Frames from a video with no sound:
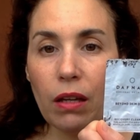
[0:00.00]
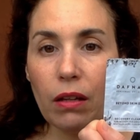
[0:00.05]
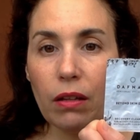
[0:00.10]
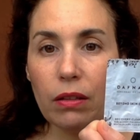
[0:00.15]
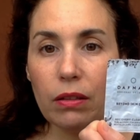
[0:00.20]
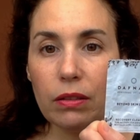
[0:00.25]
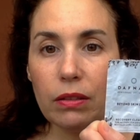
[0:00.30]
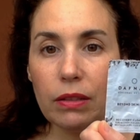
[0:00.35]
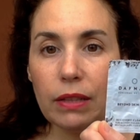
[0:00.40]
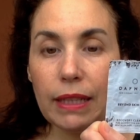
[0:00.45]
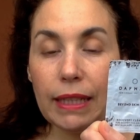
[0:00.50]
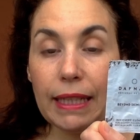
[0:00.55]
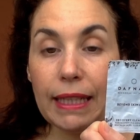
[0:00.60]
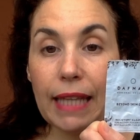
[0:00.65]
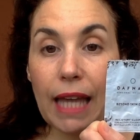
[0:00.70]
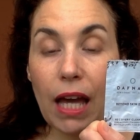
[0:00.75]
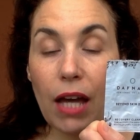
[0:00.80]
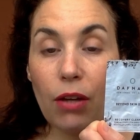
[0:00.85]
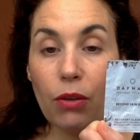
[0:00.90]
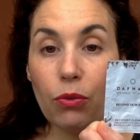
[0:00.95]
euh, et il
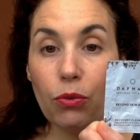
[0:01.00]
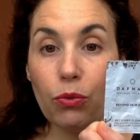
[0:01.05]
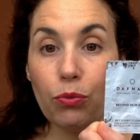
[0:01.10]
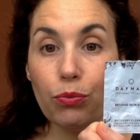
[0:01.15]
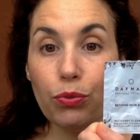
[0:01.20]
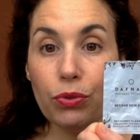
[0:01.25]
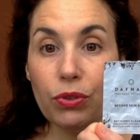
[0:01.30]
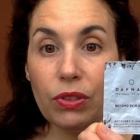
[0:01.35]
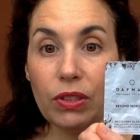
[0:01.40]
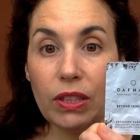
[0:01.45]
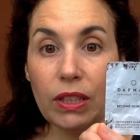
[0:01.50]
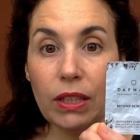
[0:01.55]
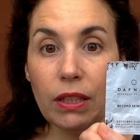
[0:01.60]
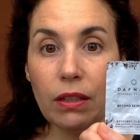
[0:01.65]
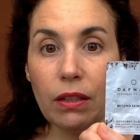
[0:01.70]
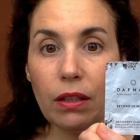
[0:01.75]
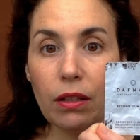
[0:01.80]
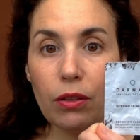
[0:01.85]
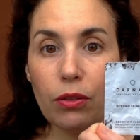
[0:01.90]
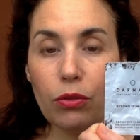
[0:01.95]
y a une
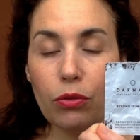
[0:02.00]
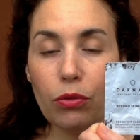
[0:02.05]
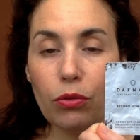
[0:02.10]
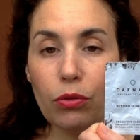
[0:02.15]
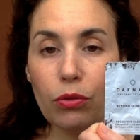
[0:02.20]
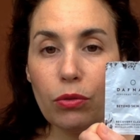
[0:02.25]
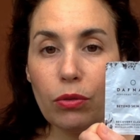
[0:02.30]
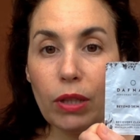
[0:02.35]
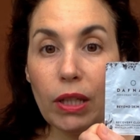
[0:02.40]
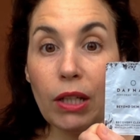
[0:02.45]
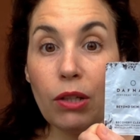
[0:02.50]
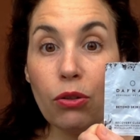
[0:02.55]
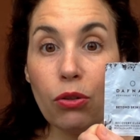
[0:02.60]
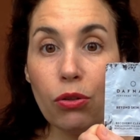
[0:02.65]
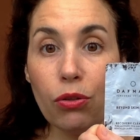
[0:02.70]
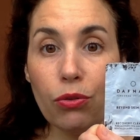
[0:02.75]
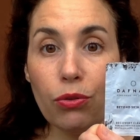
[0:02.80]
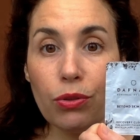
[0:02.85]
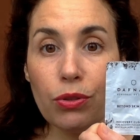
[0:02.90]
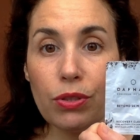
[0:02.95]
boutique euh,
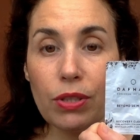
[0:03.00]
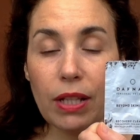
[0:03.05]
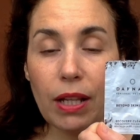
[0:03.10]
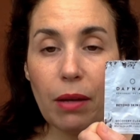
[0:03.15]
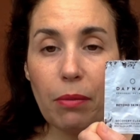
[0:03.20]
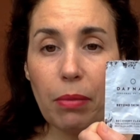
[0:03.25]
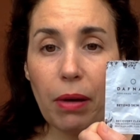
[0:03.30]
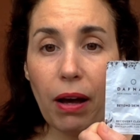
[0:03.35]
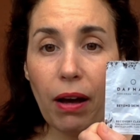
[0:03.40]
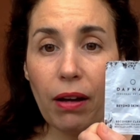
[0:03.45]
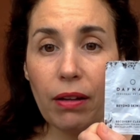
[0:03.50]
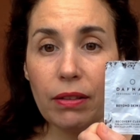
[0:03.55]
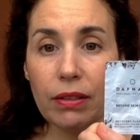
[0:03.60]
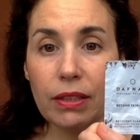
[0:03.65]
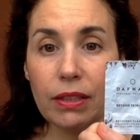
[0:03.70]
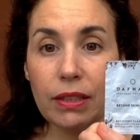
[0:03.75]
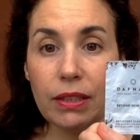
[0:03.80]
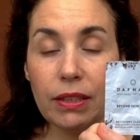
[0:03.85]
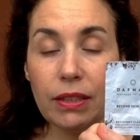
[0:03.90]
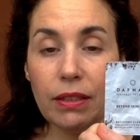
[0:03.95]
Ecolux là-bas
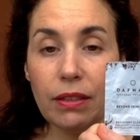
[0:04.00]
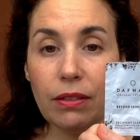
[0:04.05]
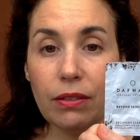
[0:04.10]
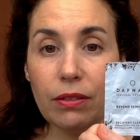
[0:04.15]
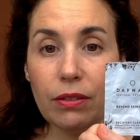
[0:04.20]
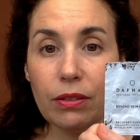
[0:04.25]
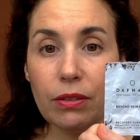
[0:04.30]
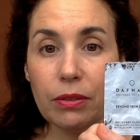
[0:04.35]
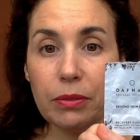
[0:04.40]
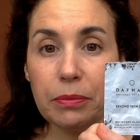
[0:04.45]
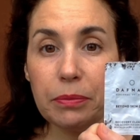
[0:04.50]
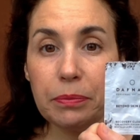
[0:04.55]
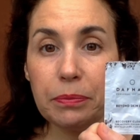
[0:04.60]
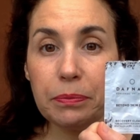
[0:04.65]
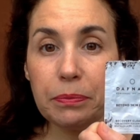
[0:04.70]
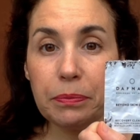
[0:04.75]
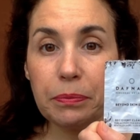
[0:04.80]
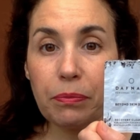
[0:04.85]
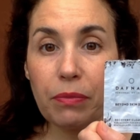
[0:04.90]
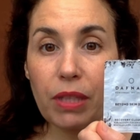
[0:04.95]
qui, euh,
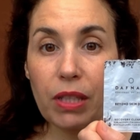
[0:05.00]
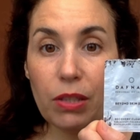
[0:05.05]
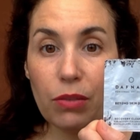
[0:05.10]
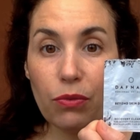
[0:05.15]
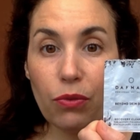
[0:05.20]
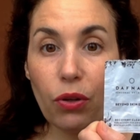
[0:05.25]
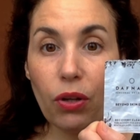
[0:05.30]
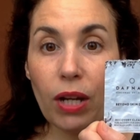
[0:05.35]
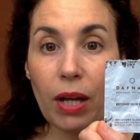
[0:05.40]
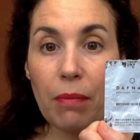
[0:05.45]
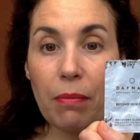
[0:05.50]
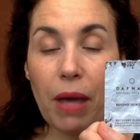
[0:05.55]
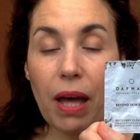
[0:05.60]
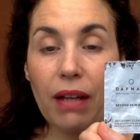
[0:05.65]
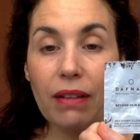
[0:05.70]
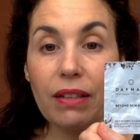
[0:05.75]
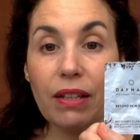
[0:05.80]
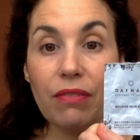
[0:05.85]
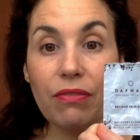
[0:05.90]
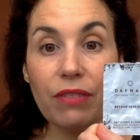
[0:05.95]
qui vend la
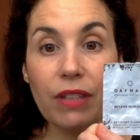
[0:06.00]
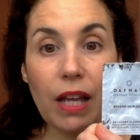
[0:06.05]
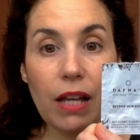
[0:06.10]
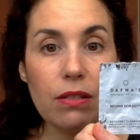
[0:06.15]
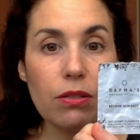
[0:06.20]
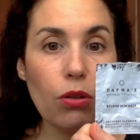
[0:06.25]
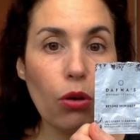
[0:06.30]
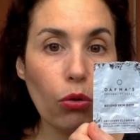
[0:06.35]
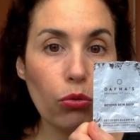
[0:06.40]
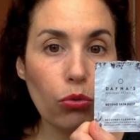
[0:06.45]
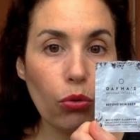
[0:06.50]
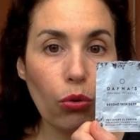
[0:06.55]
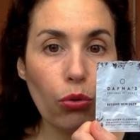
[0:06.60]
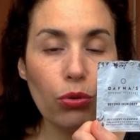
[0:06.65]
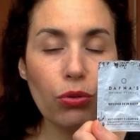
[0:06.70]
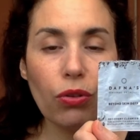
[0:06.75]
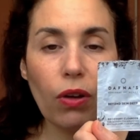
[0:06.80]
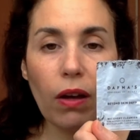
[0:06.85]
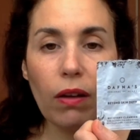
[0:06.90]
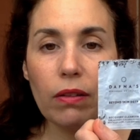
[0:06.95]
marque Daphnas, entre
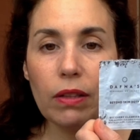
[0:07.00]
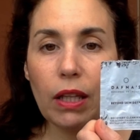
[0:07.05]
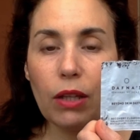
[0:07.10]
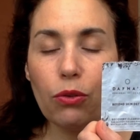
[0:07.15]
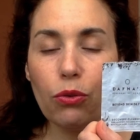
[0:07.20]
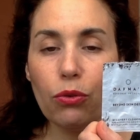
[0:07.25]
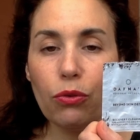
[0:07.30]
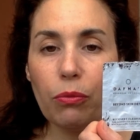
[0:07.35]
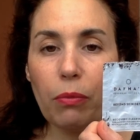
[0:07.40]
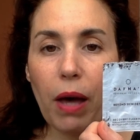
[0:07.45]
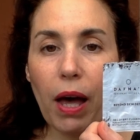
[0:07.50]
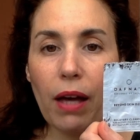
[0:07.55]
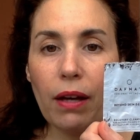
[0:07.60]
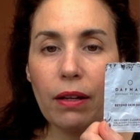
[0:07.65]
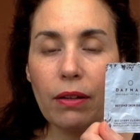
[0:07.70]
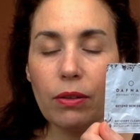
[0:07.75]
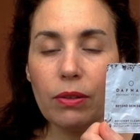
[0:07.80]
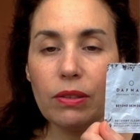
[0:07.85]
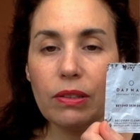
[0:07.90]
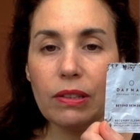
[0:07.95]
autres. Hein, il y a d'autres
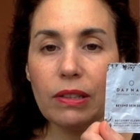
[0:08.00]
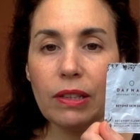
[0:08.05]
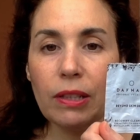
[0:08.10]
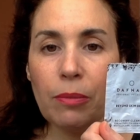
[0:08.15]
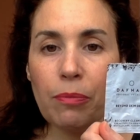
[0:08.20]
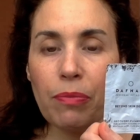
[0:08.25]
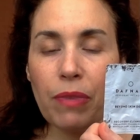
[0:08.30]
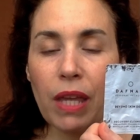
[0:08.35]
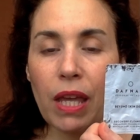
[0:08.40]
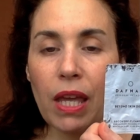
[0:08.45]
marques aussi.